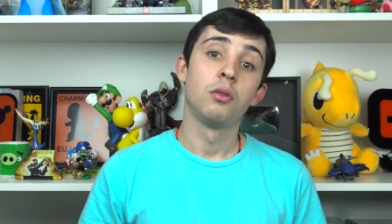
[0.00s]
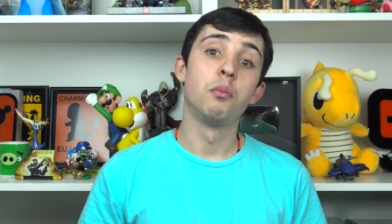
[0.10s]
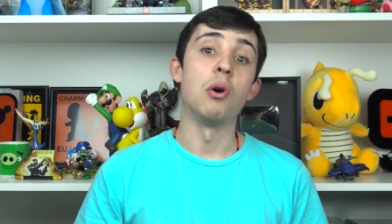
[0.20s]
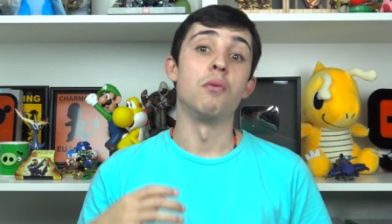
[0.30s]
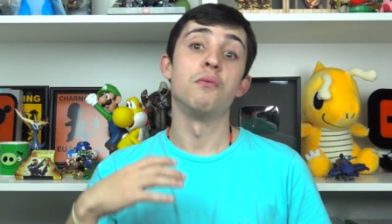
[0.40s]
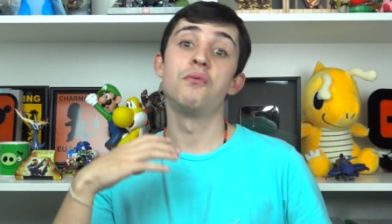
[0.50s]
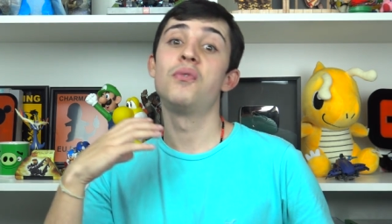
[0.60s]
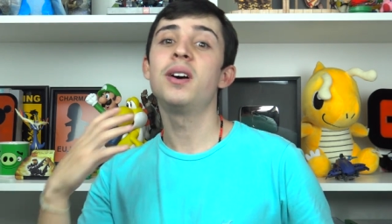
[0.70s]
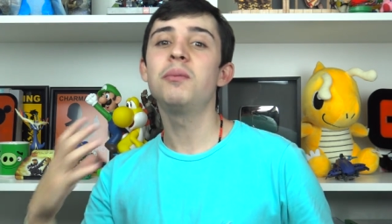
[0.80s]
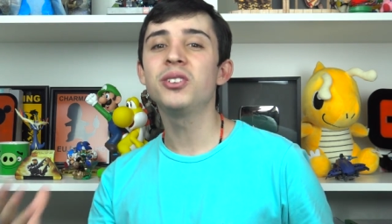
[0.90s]
Bom,
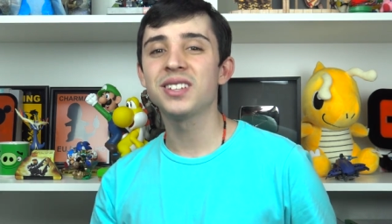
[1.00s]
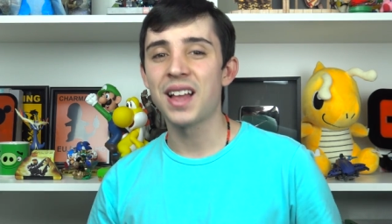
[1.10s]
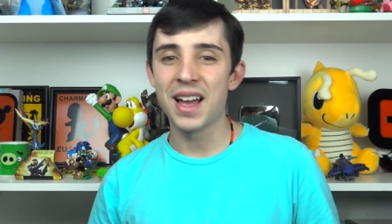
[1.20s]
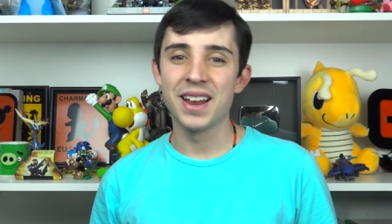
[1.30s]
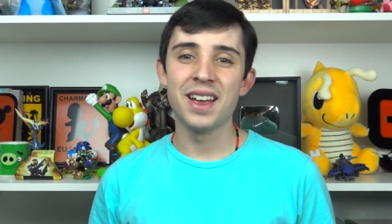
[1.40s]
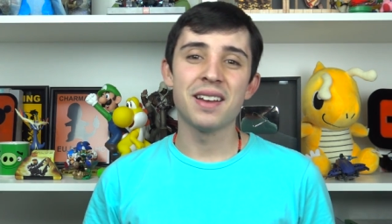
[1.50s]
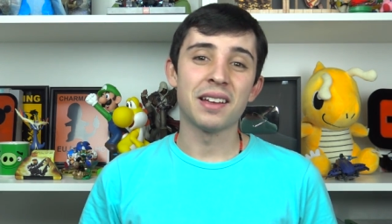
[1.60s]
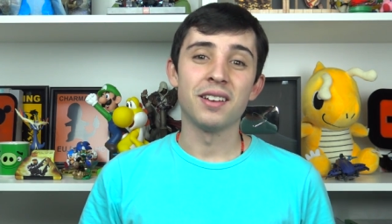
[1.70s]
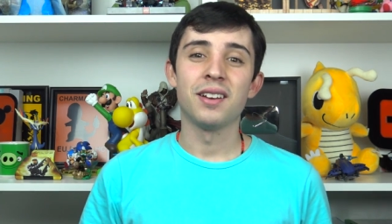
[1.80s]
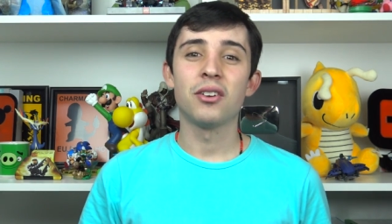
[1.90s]
vamos lá, né?
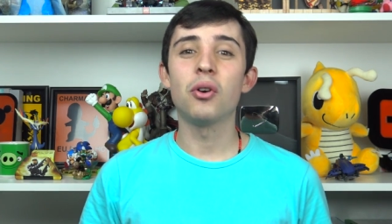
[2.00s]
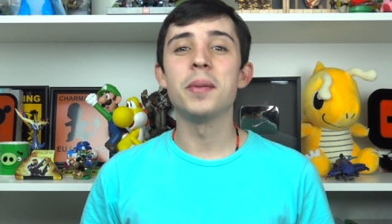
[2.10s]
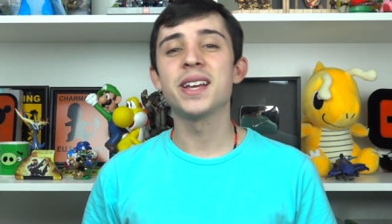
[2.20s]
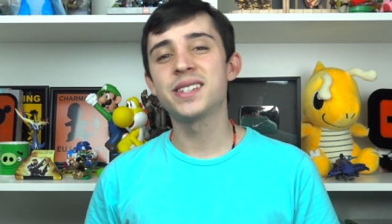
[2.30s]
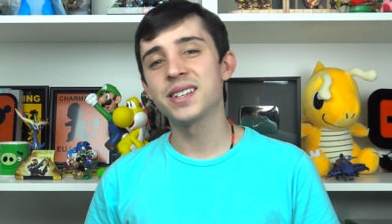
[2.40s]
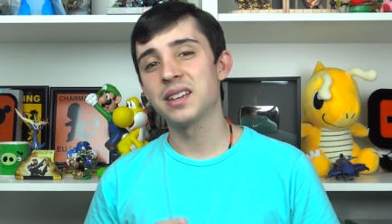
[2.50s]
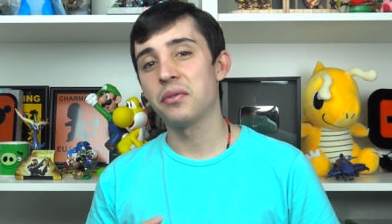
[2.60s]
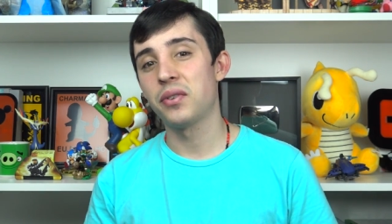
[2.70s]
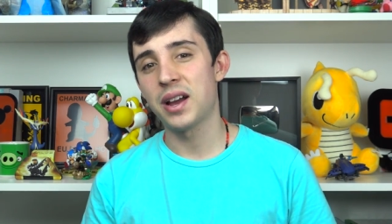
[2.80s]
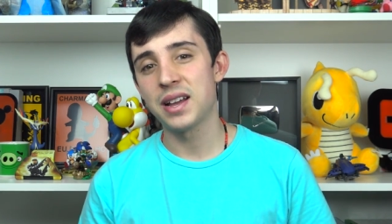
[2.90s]
Começa essa
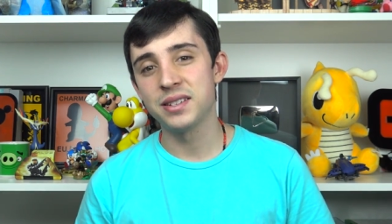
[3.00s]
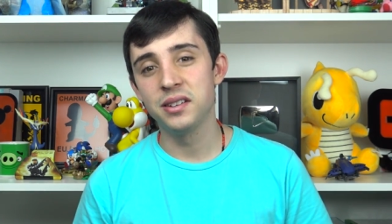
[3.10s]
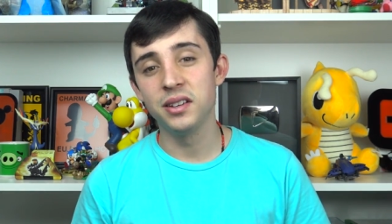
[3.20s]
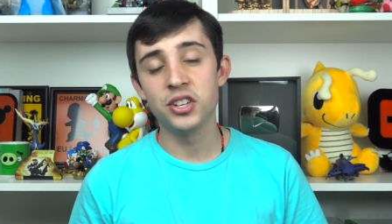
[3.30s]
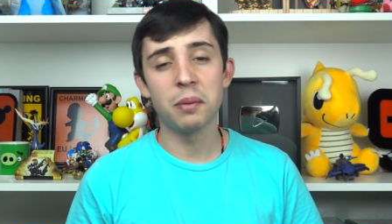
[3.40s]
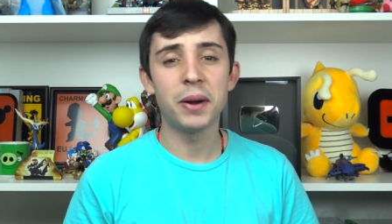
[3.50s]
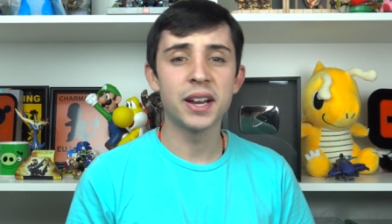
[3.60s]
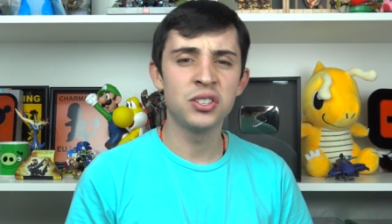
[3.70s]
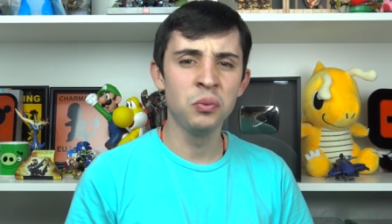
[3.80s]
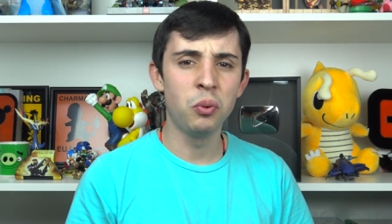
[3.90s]
frase e já
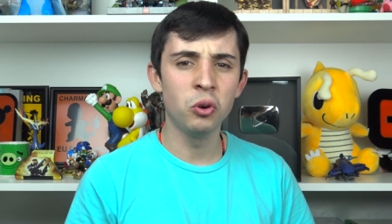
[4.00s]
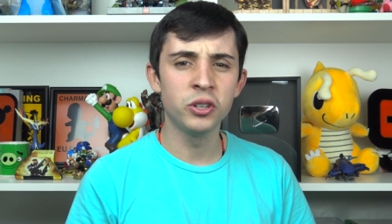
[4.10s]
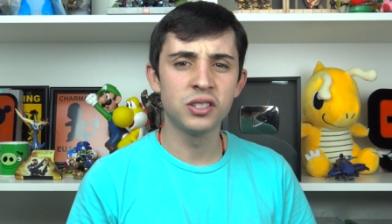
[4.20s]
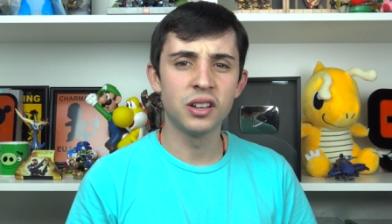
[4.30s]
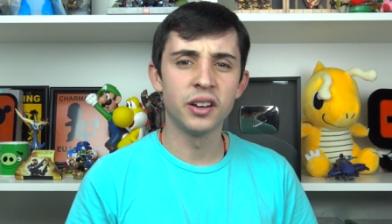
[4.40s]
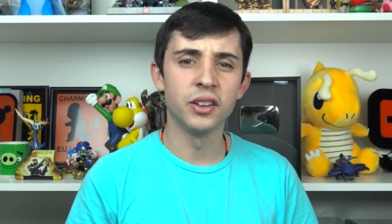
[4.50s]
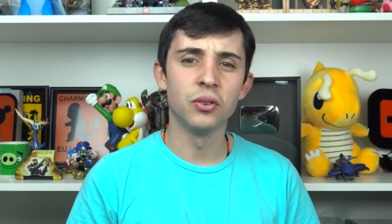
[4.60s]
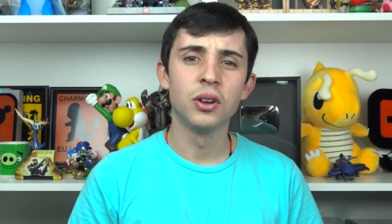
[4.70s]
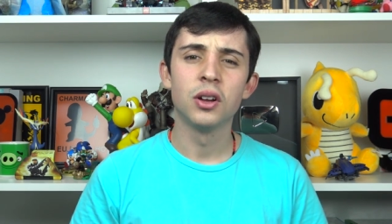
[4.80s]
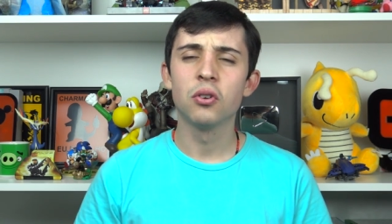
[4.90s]
parece um pouco estranho.
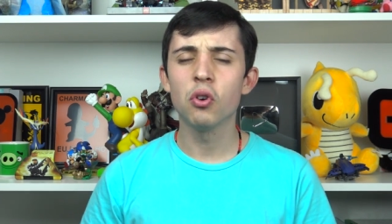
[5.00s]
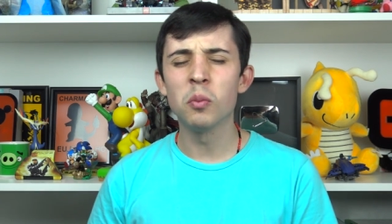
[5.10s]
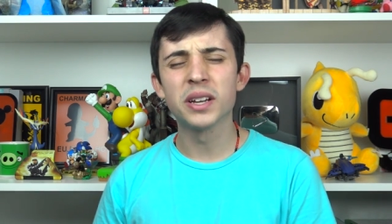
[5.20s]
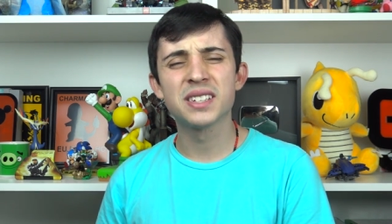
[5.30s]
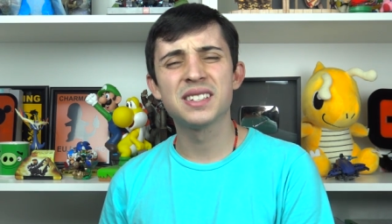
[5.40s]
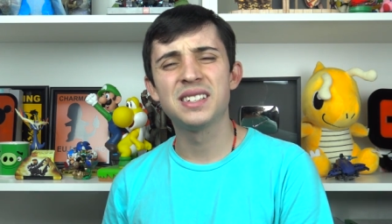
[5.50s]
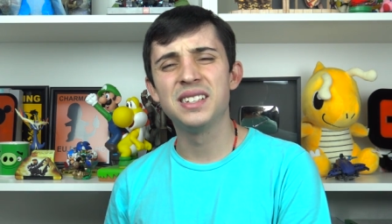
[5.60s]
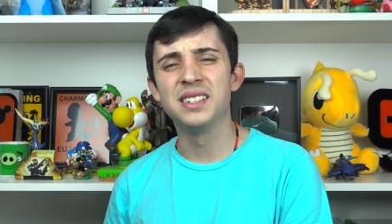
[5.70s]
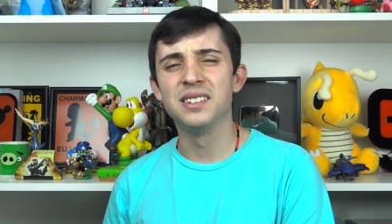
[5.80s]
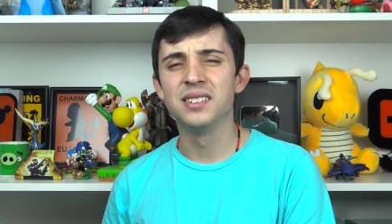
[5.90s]
Como
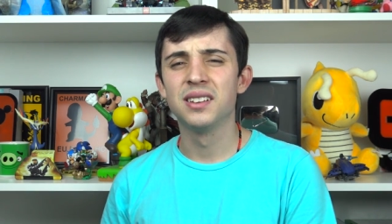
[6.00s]
assim?